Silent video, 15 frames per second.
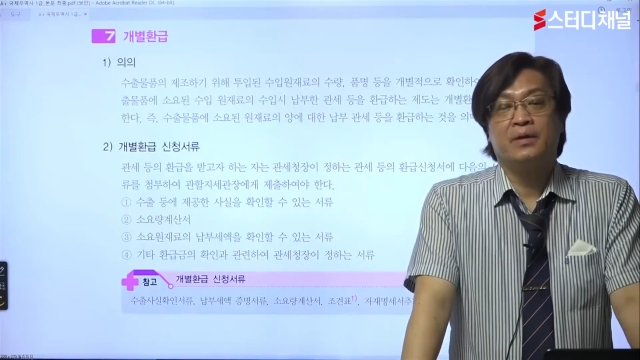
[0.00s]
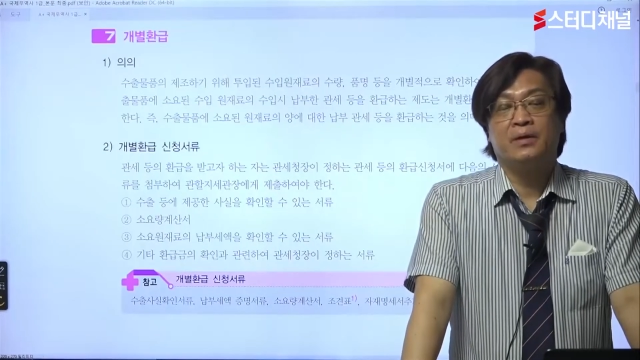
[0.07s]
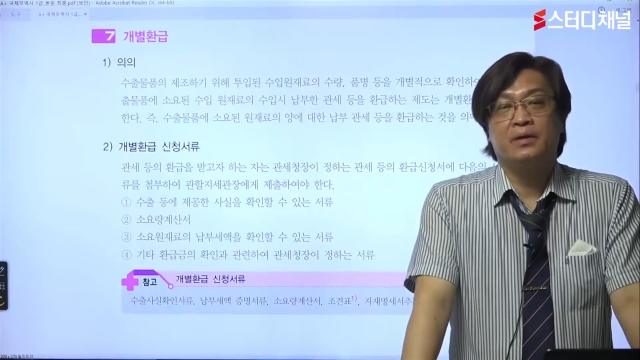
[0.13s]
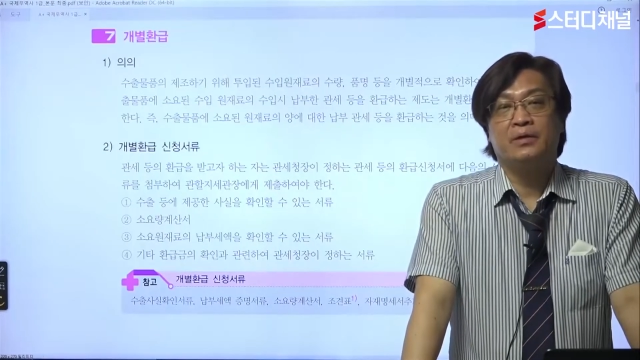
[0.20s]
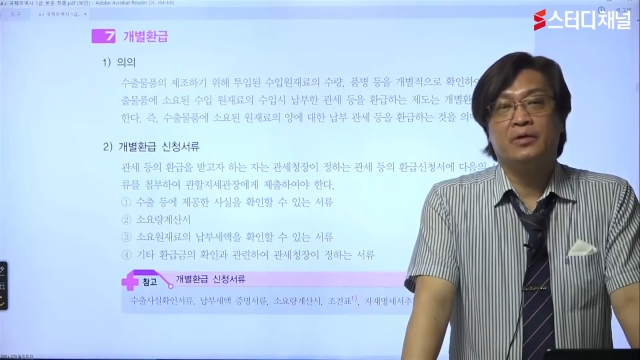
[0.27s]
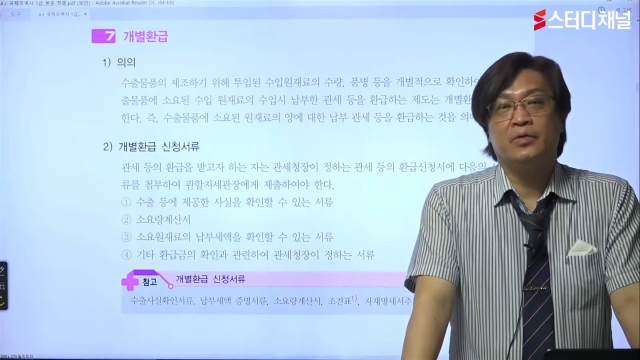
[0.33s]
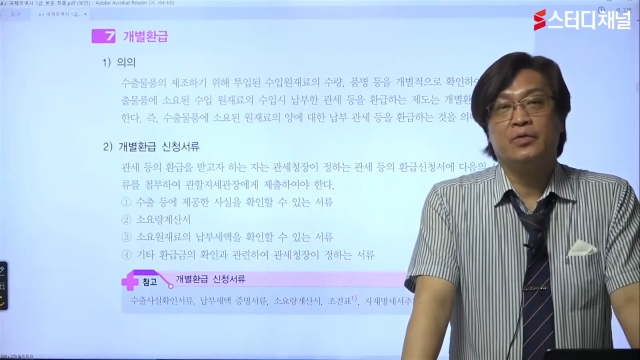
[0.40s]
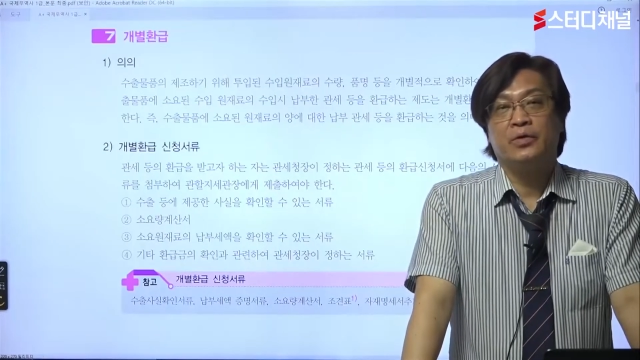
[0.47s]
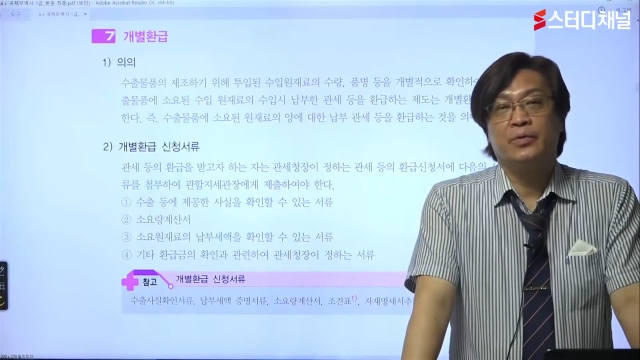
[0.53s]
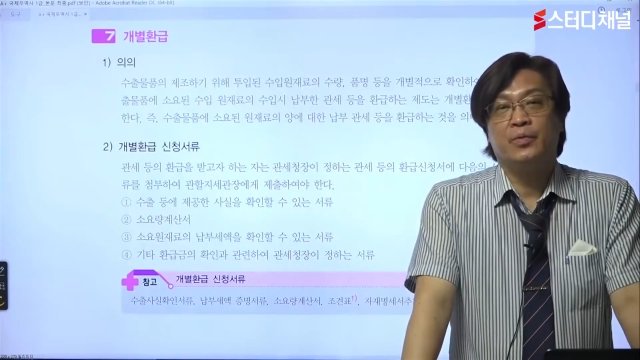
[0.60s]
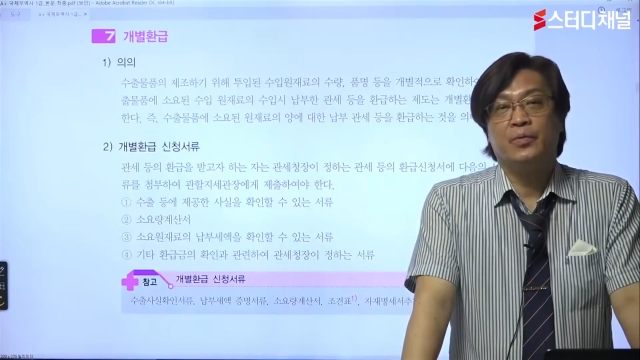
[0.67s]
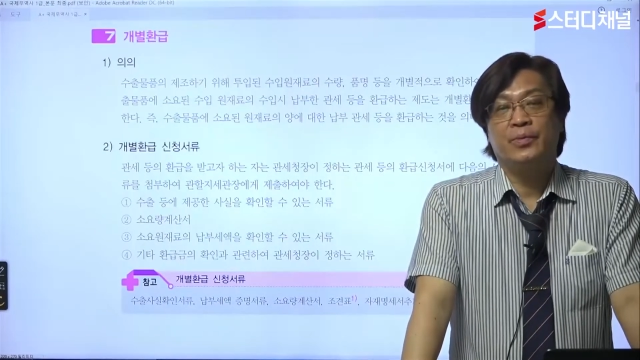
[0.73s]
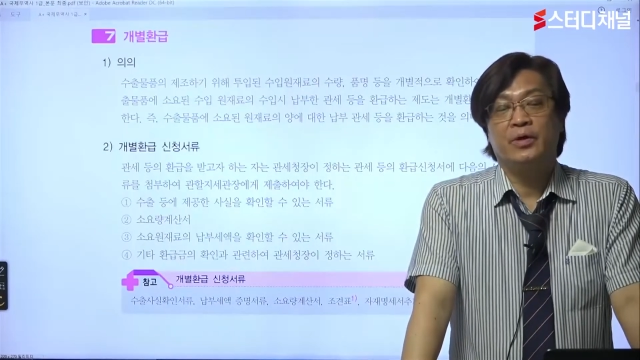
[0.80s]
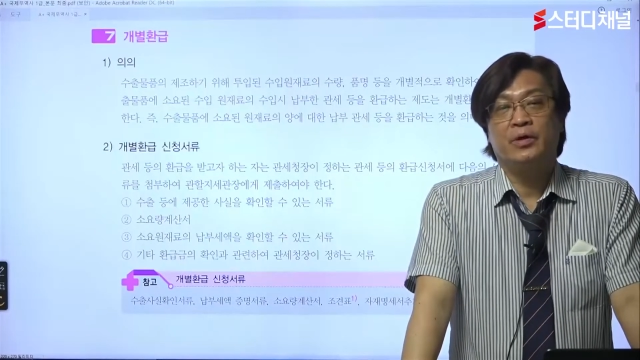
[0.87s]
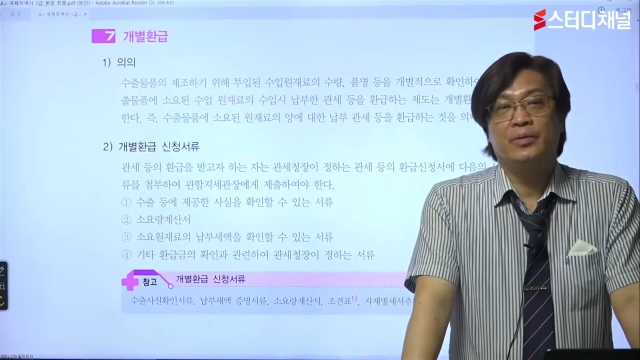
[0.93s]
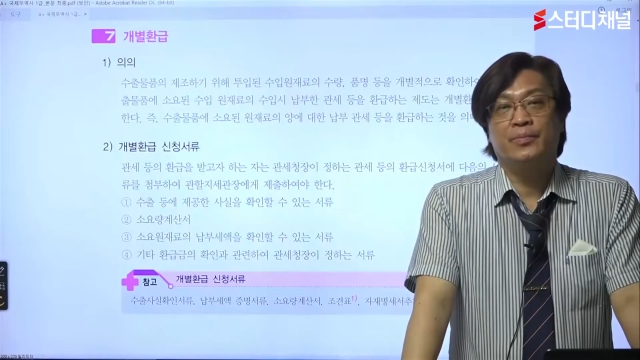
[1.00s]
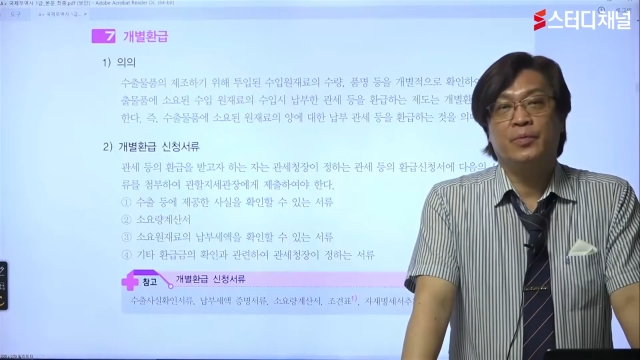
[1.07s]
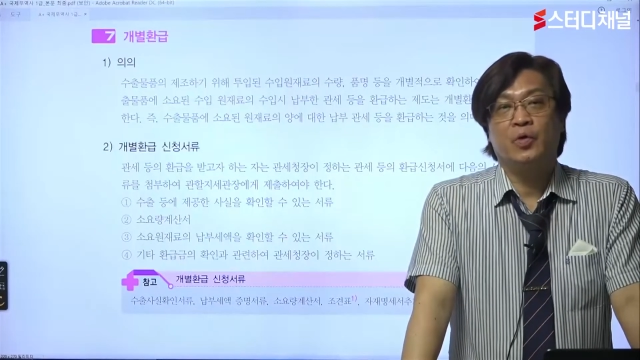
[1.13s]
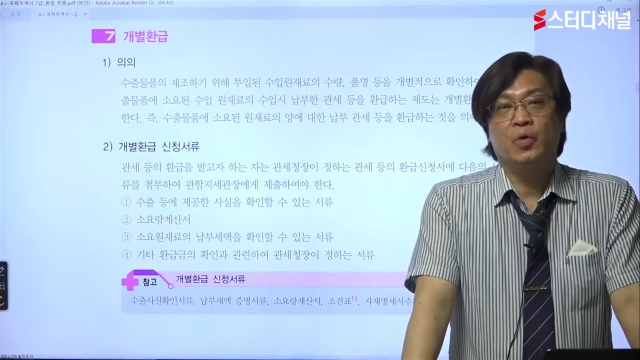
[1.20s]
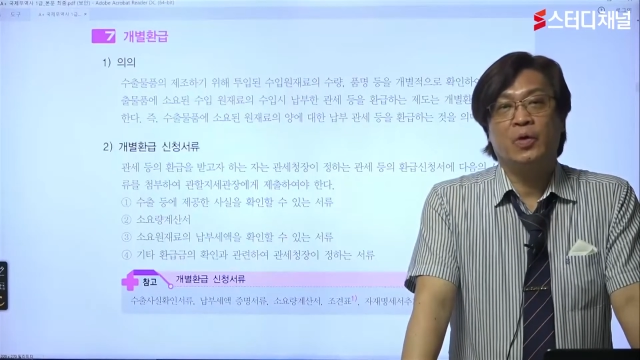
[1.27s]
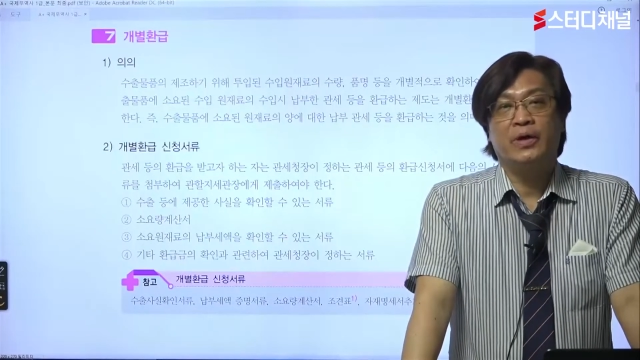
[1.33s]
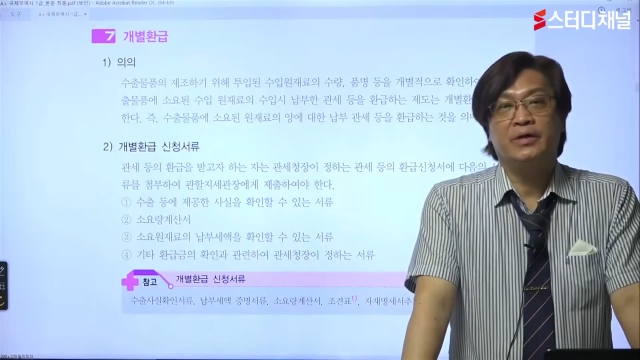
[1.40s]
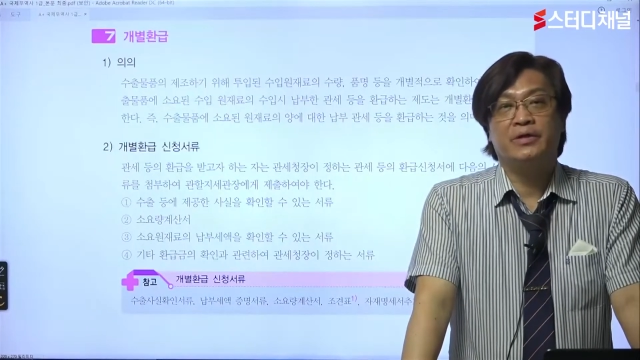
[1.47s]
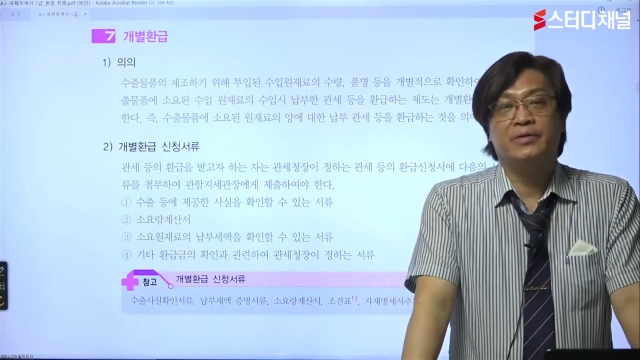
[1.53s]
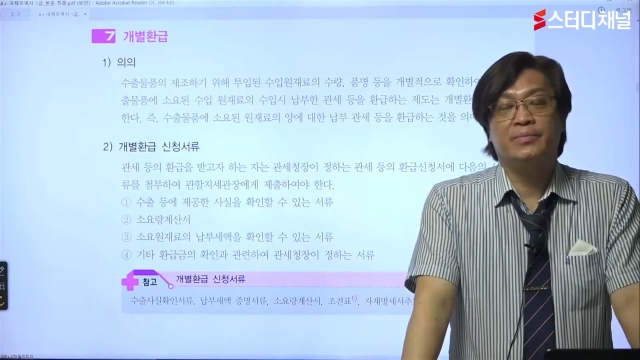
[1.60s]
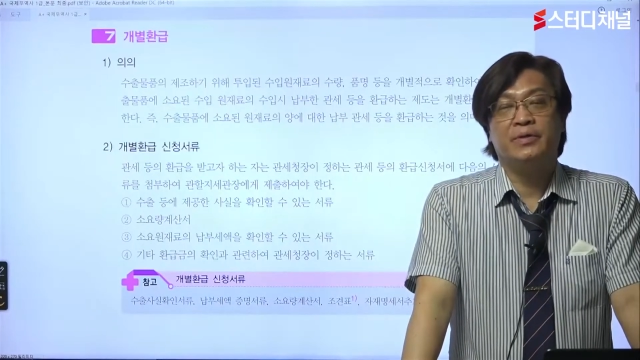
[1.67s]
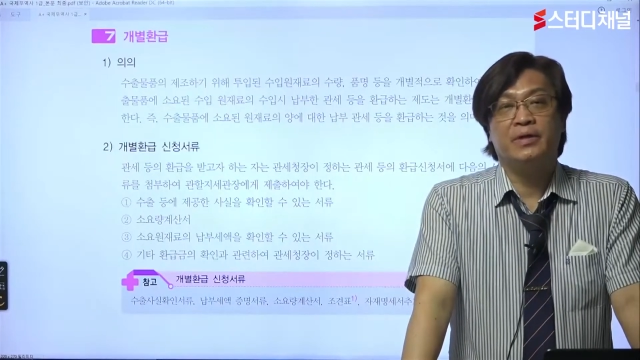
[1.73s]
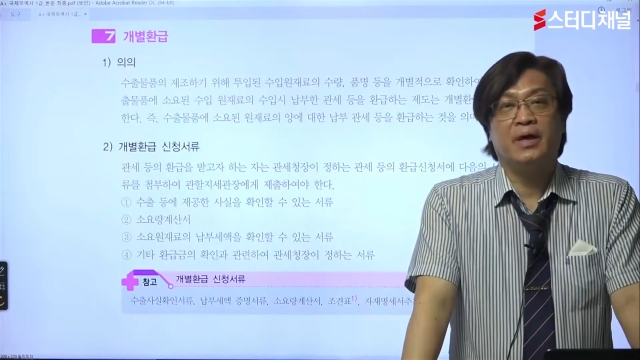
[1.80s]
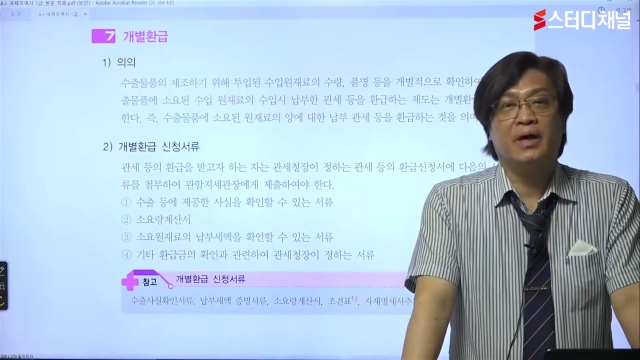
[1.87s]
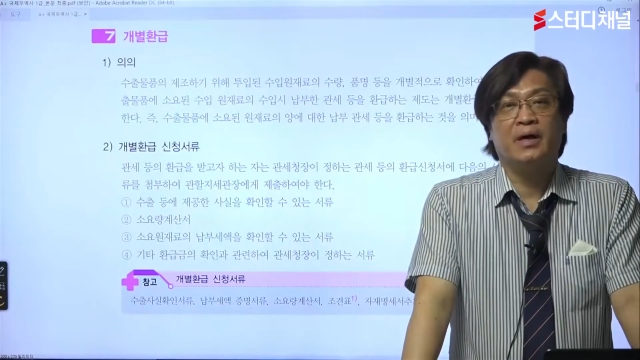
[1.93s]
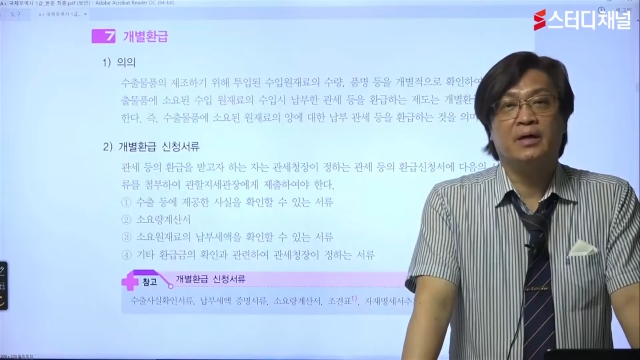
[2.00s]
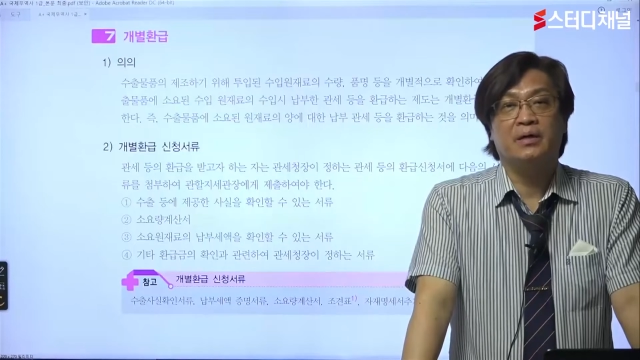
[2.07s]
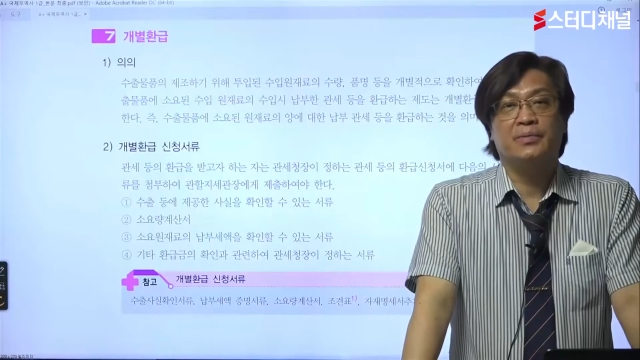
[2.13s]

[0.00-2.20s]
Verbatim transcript: 그 내용에 보면 표가 있습니다.